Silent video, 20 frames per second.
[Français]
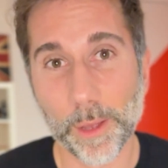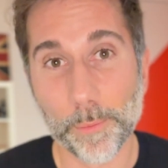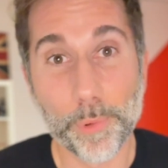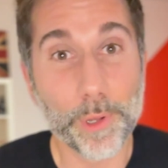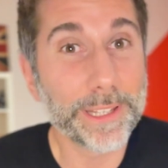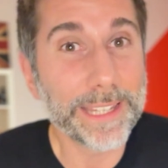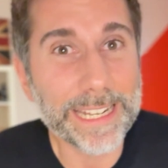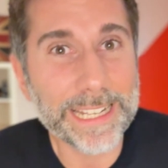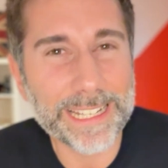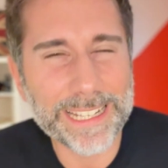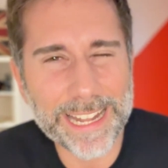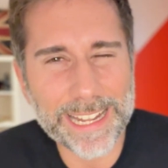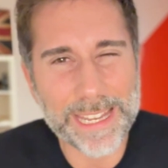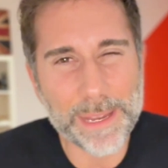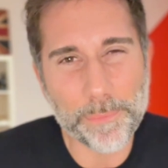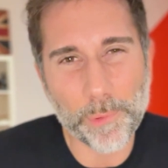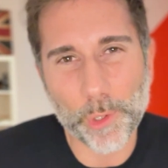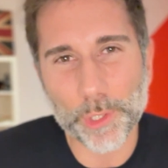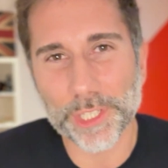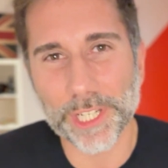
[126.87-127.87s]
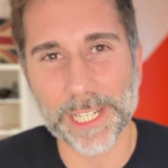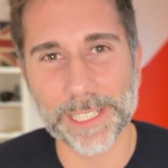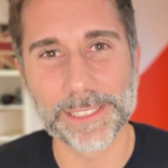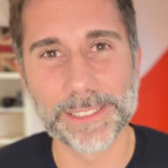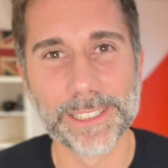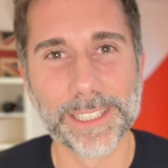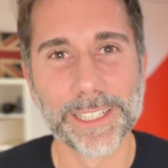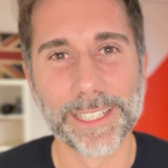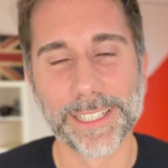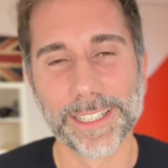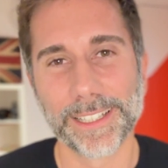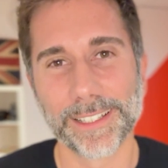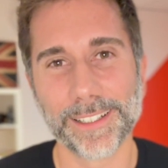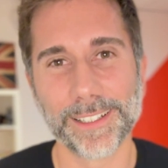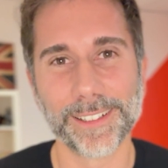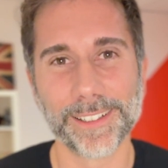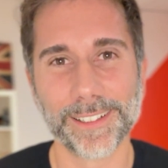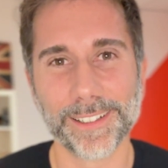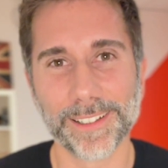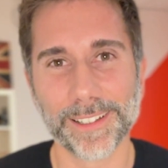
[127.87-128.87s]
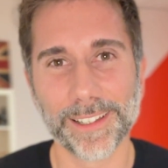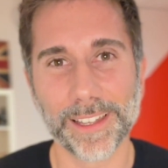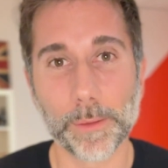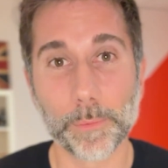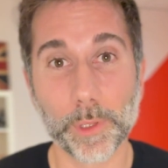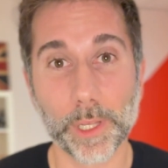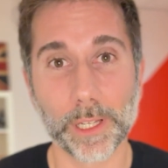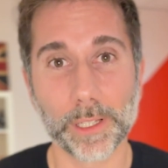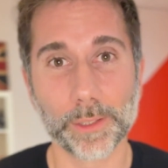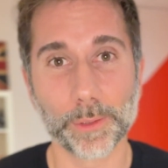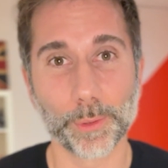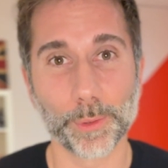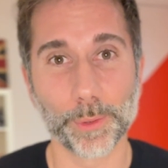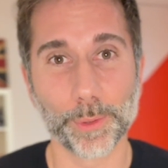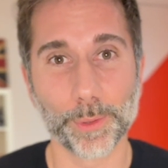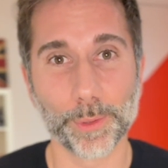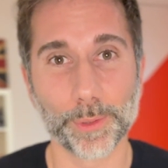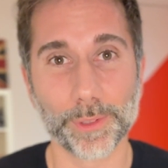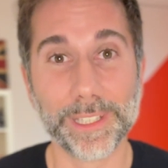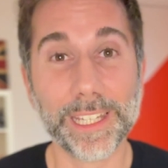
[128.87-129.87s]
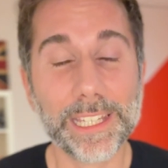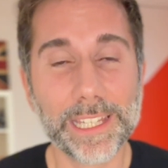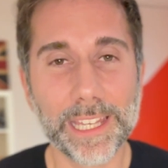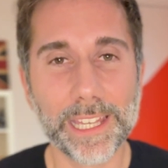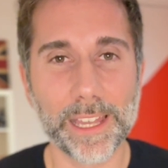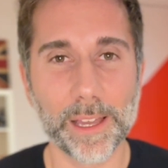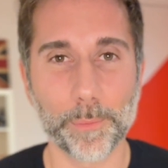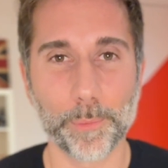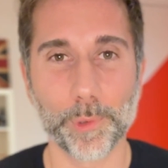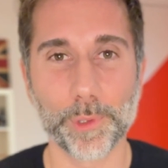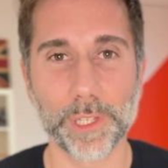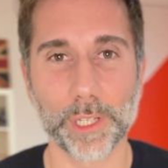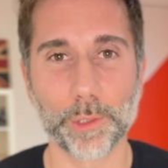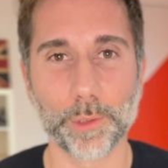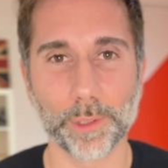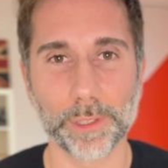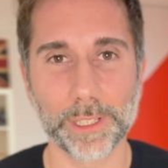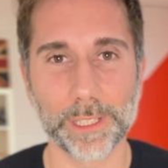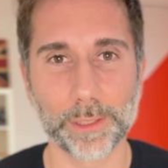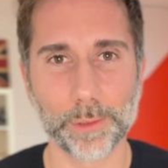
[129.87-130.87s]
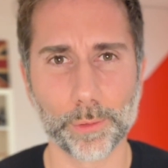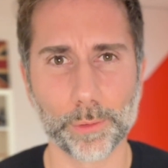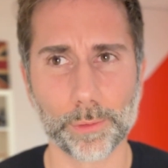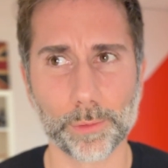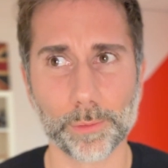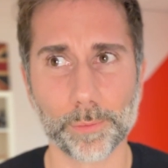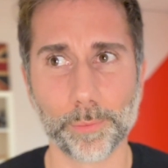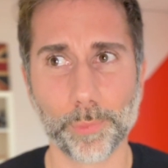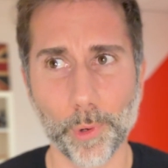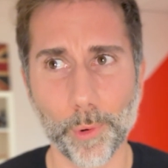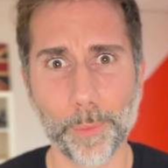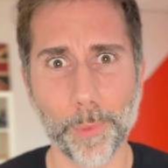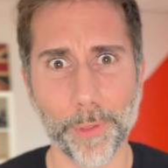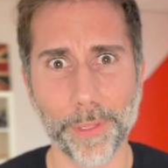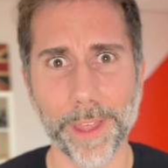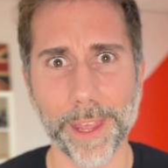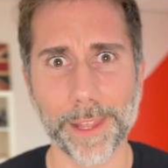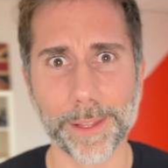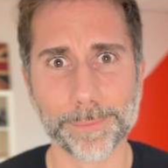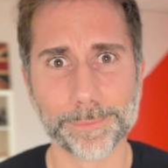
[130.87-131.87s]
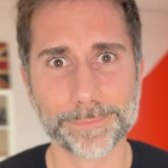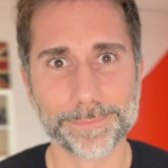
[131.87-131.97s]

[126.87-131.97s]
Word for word: peut-être l'année prochaine, et euh, eh bien dégayer un peu cette journée du Blue Monday.